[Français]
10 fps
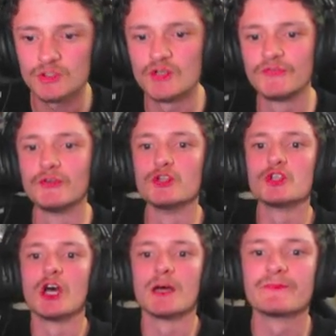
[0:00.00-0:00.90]
J'ai fait une
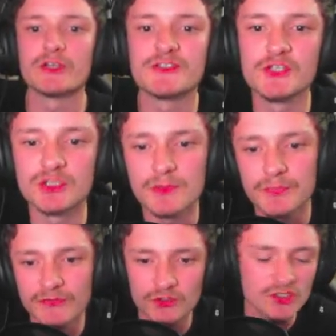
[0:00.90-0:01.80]
vas-y, j'ai même
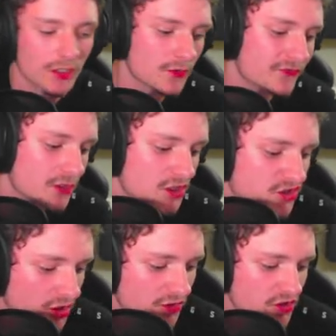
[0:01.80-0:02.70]
pas réussi à refaire la
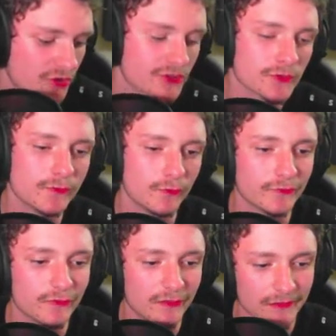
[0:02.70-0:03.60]
strat de cette seconde,
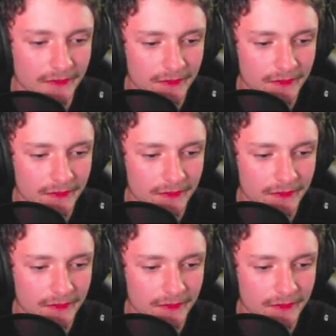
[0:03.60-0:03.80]
quoi.